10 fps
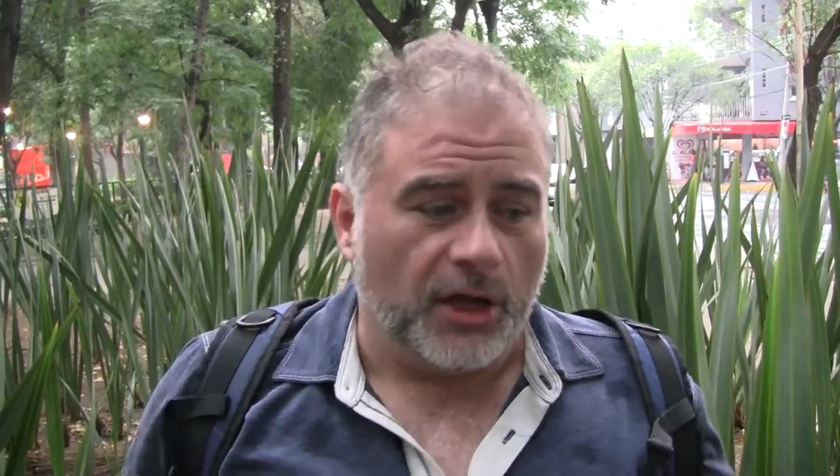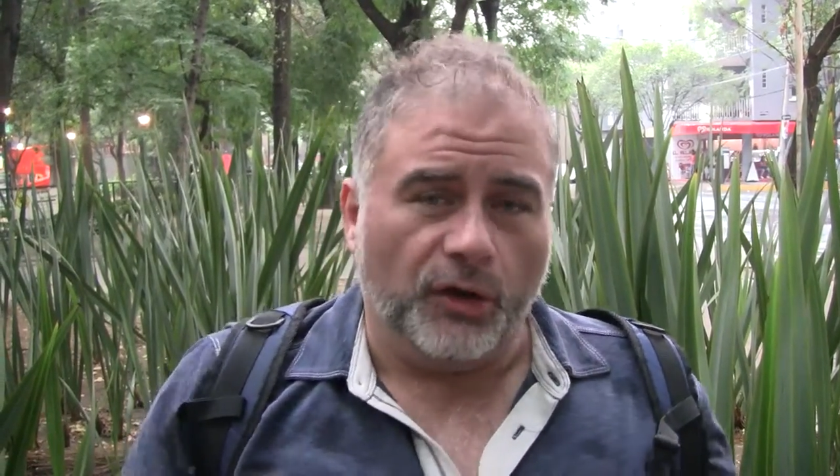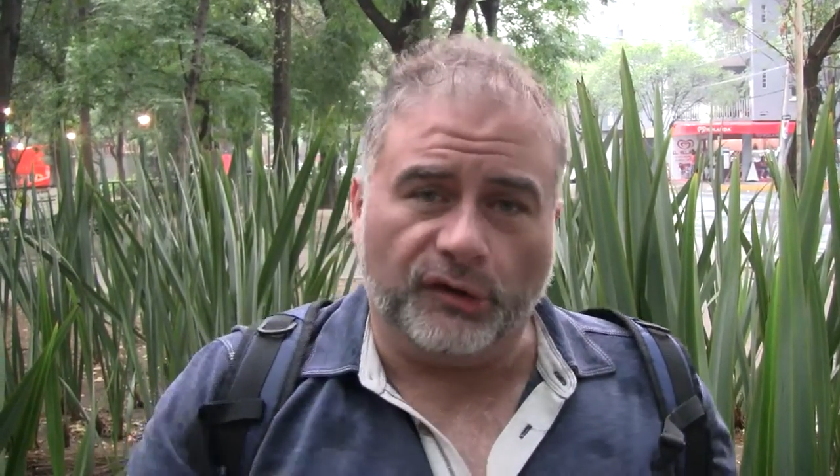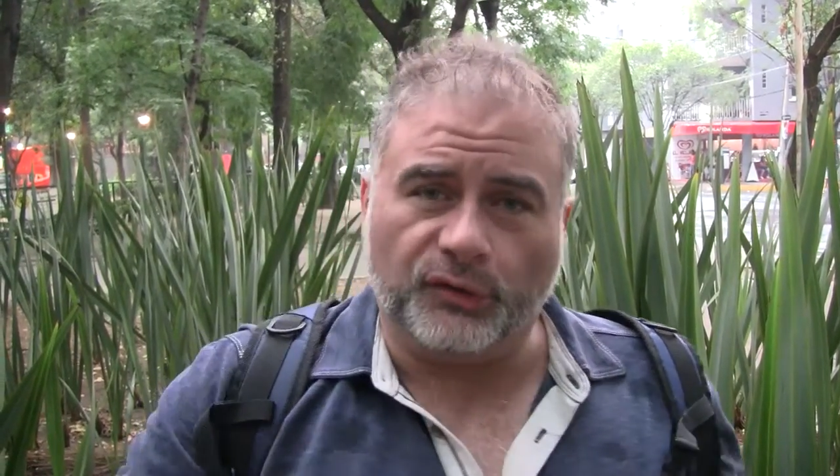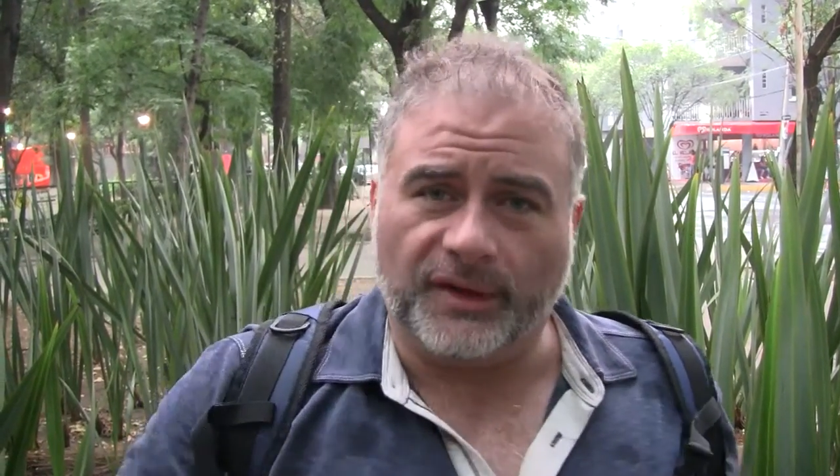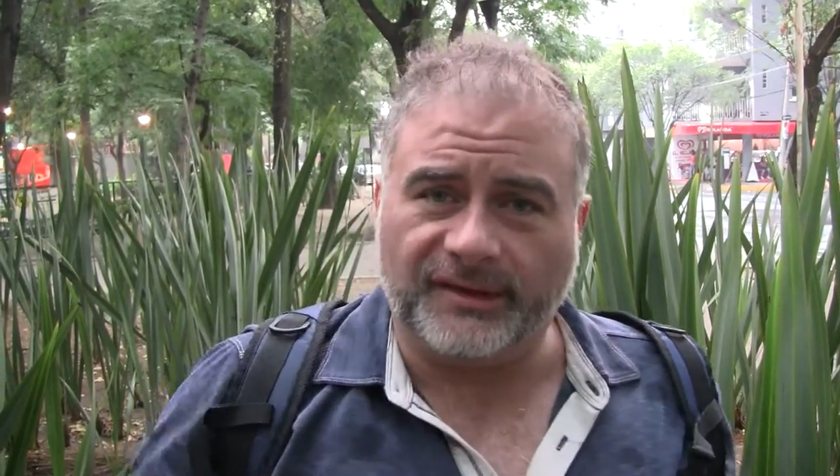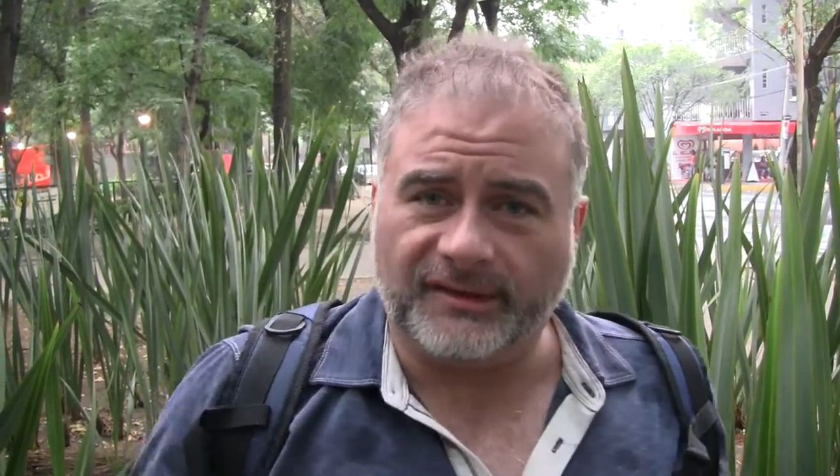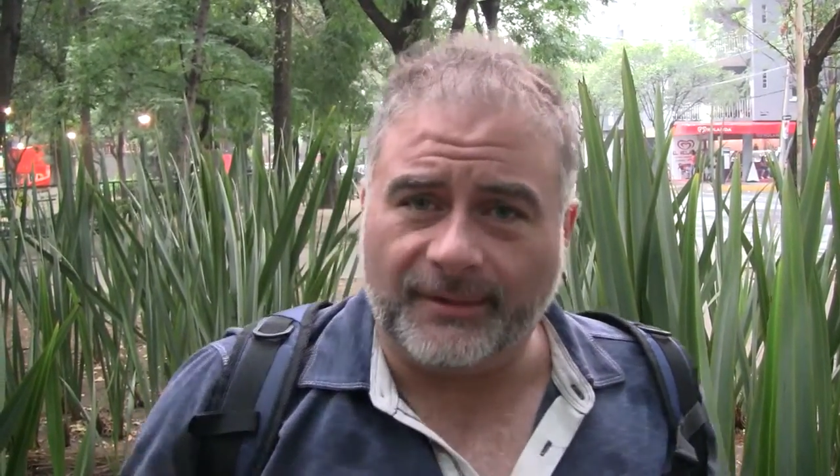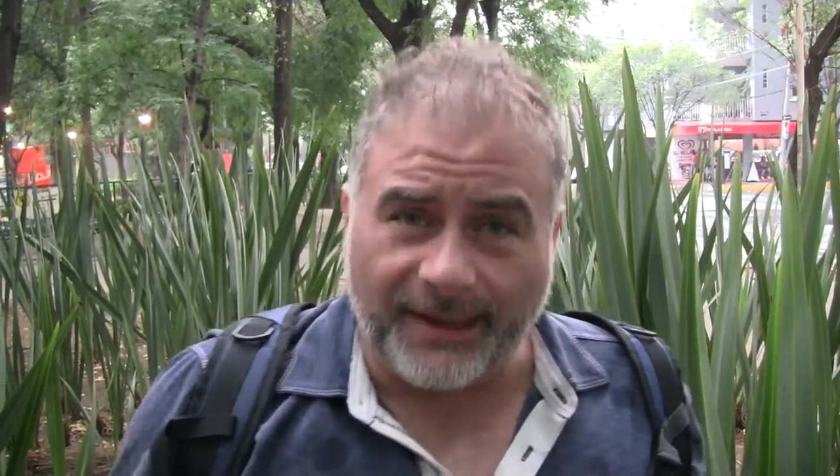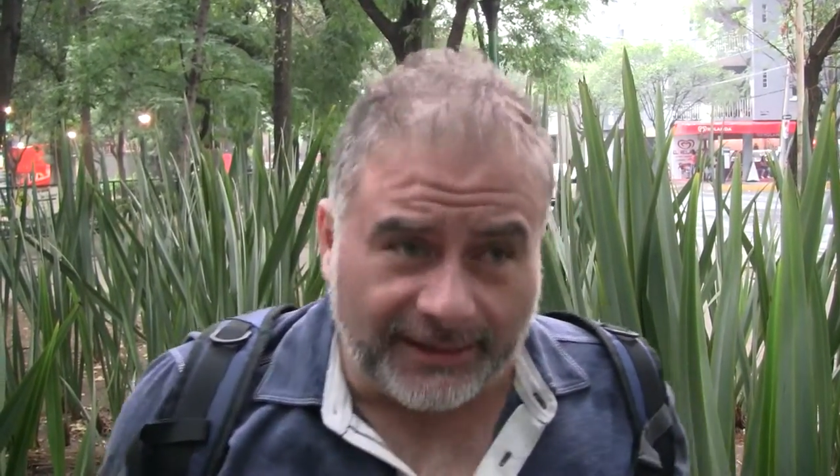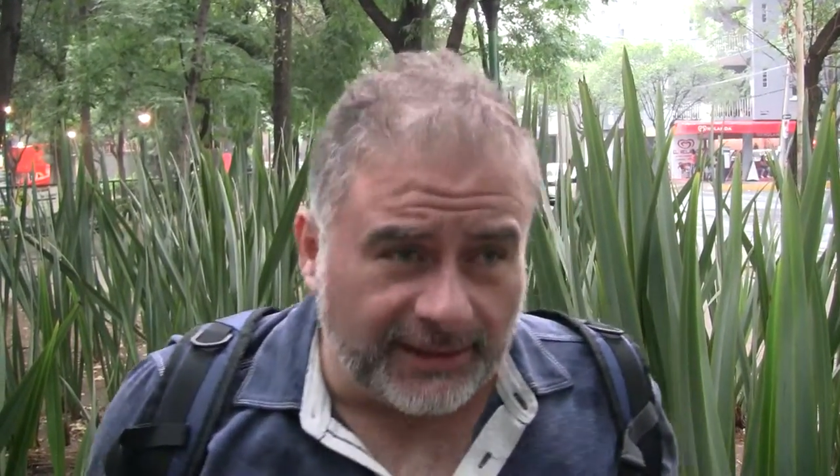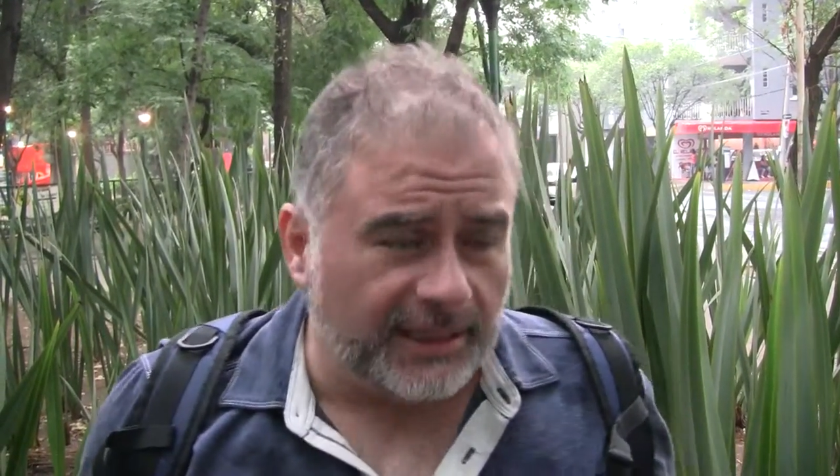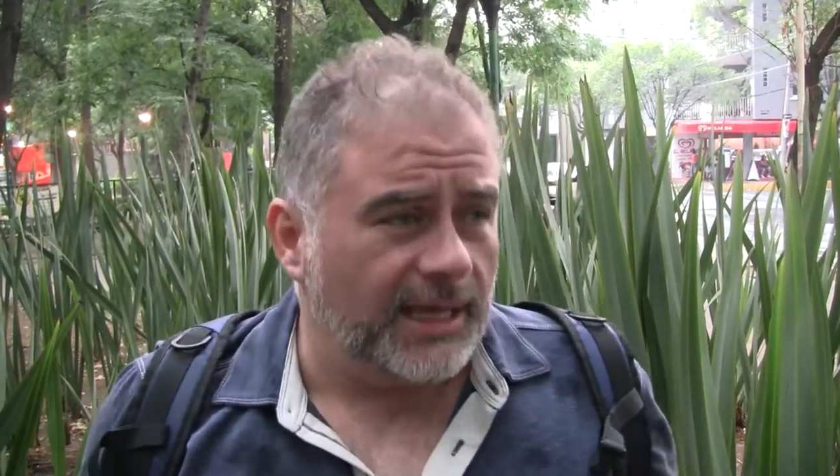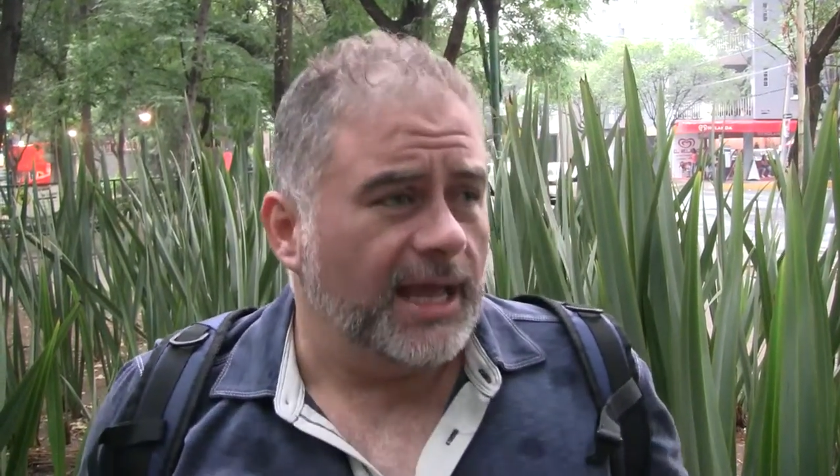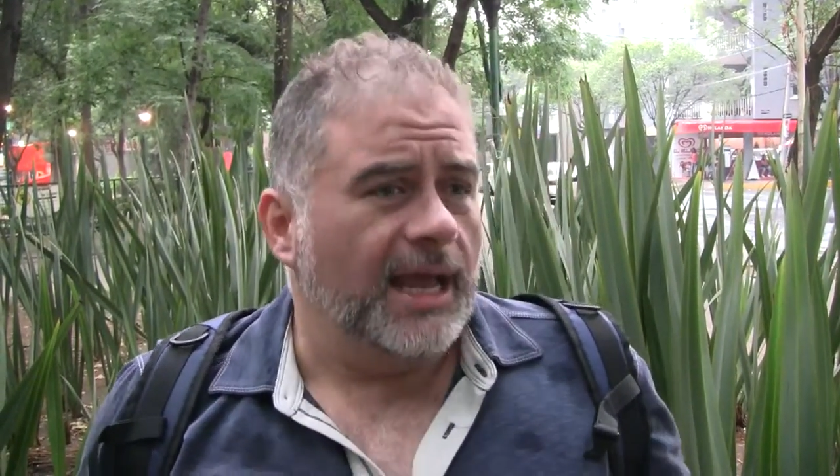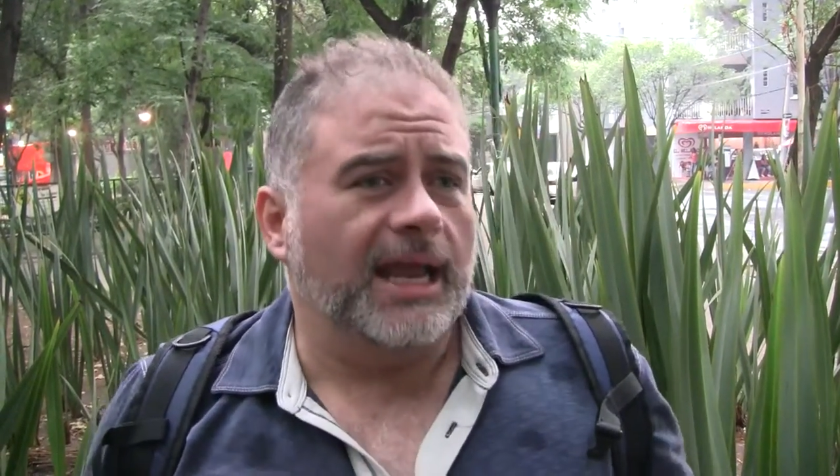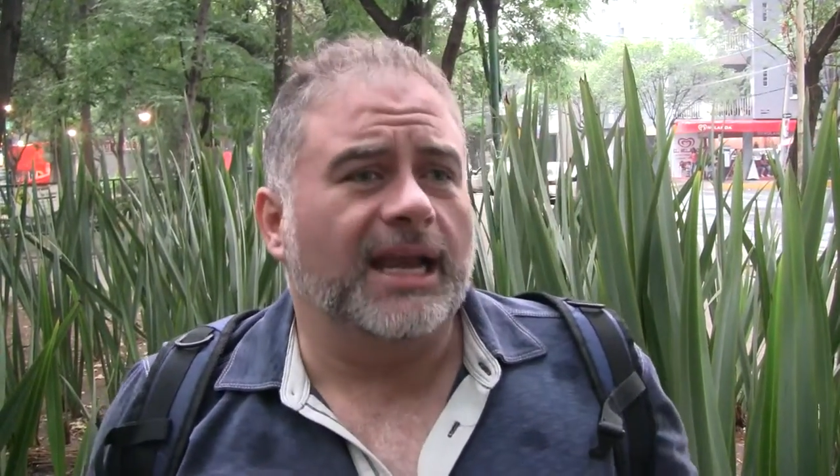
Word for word: Los jueces se venden, eh,